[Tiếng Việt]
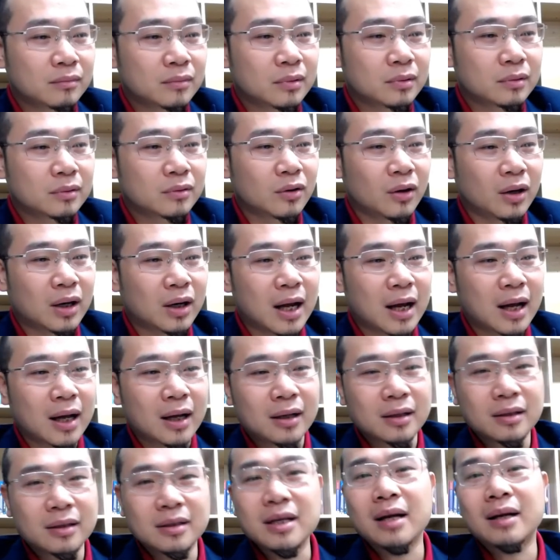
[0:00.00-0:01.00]
gọi
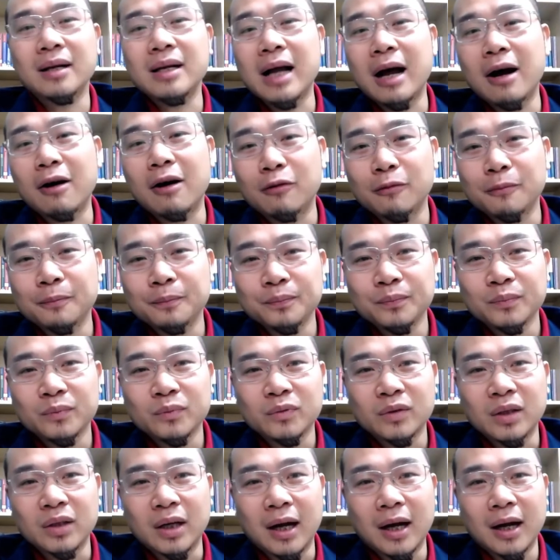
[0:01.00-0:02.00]
là giết nhau,
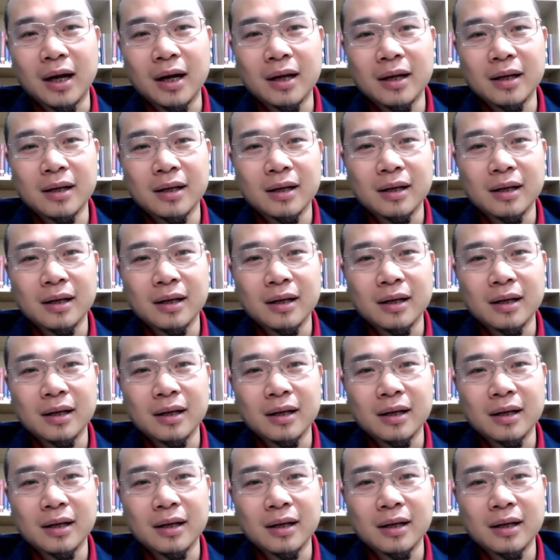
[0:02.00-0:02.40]
đấy,